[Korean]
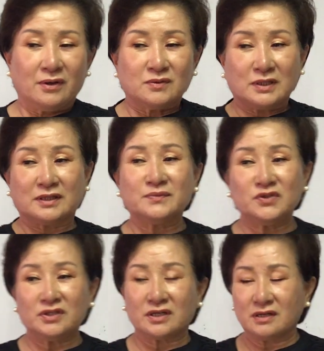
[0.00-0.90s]

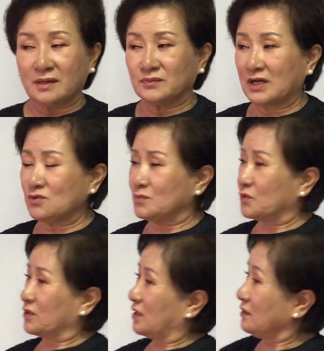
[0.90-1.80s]
사람들이 얘기를 하면 나도
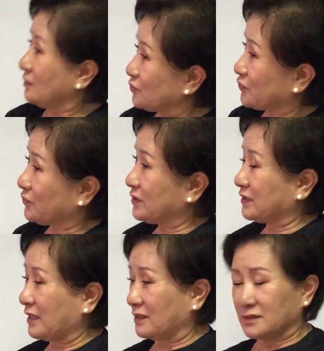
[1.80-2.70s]
모르게 이라고 듣고 있다.